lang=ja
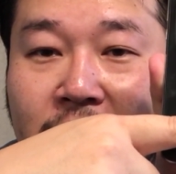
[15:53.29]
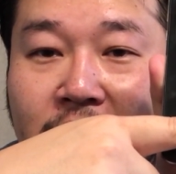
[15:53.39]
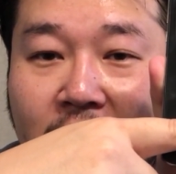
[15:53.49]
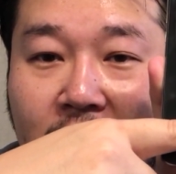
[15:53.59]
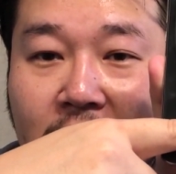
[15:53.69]

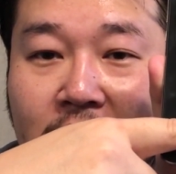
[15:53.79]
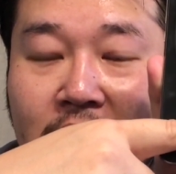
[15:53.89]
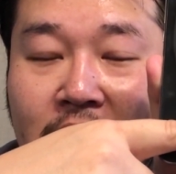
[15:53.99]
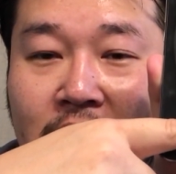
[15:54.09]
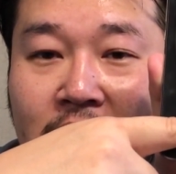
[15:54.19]
ね
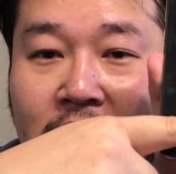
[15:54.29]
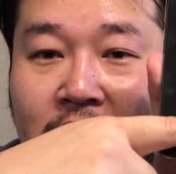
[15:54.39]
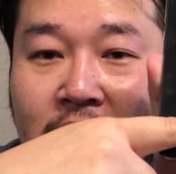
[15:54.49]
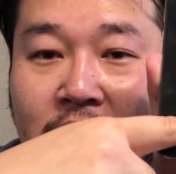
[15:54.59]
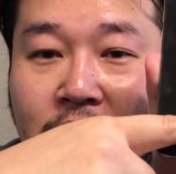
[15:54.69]

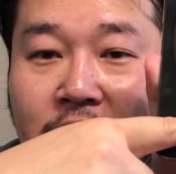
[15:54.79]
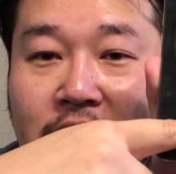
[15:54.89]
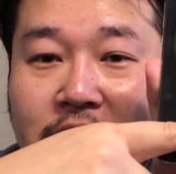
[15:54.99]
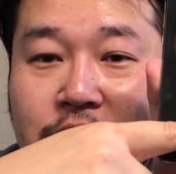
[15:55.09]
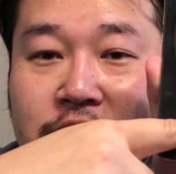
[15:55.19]
これ
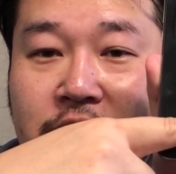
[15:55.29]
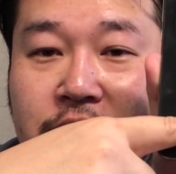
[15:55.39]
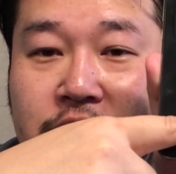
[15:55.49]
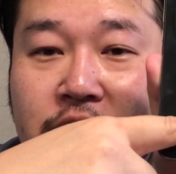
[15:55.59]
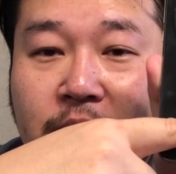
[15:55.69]
なくした
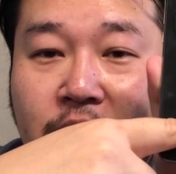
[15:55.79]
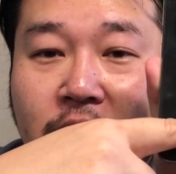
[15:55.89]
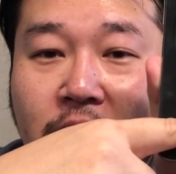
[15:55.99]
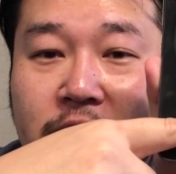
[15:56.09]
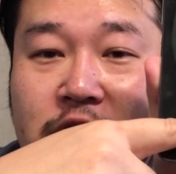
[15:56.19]
として
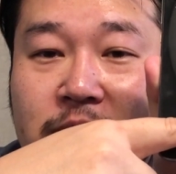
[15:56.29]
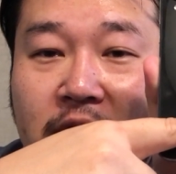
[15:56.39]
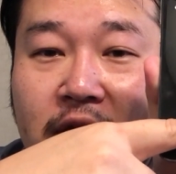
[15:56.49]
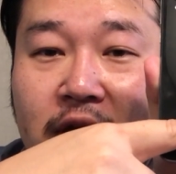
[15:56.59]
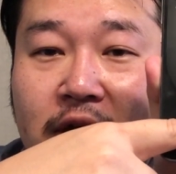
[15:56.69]
も1
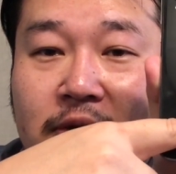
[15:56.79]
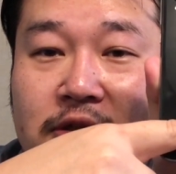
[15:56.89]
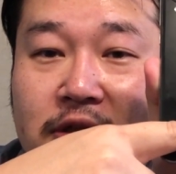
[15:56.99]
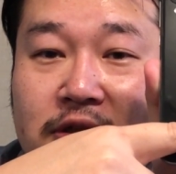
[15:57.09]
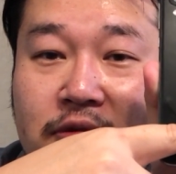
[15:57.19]
万円以下に
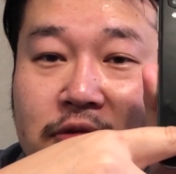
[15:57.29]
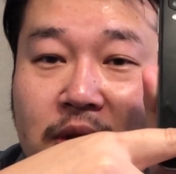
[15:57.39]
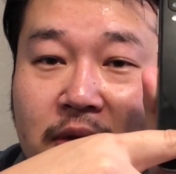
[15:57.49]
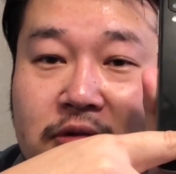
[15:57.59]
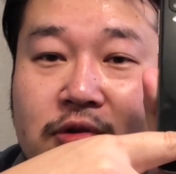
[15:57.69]
は全然
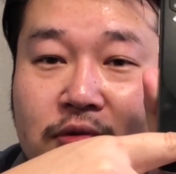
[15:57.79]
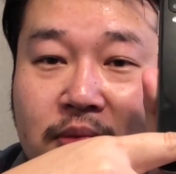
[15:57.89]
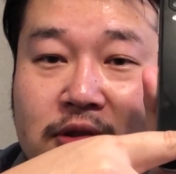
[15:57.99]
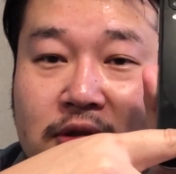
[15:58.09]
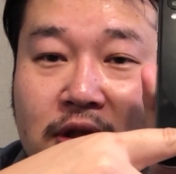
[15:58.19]
収まるでしょ
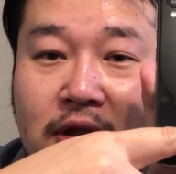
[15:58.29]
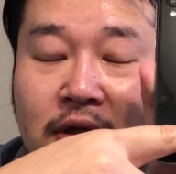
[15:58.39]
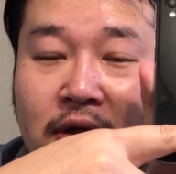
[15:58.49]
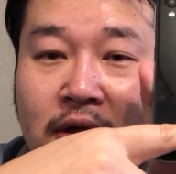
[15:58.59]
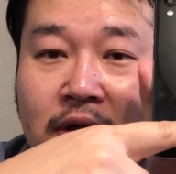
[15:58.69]
別に
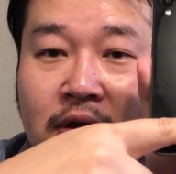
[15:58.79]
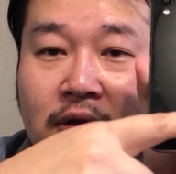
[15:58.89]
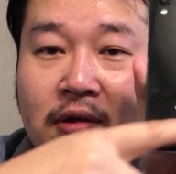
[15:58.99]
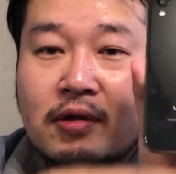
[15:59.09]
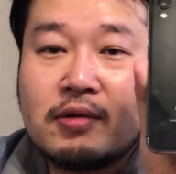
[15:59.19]

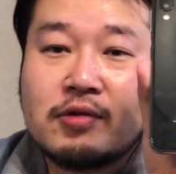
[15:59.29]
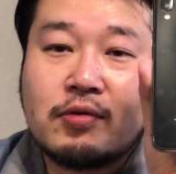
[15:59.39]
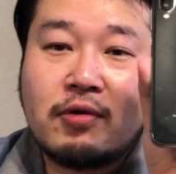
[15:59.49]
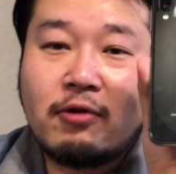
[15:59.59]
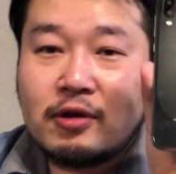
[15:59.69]

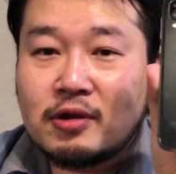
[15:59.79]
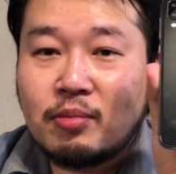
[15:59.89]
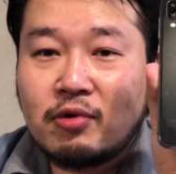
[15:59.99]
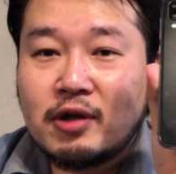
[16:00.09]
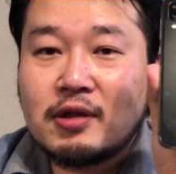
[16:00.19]
それをやっ
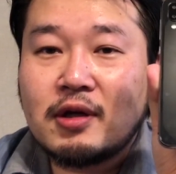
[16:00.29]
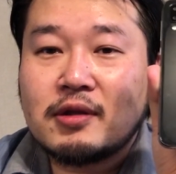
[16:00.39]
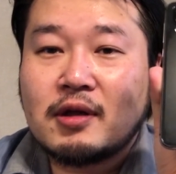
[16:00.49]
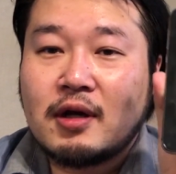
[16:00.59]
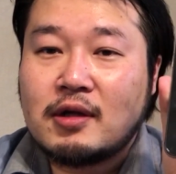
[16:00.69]
てもらいた
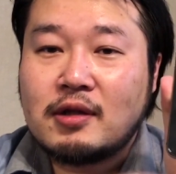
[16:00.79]
かったか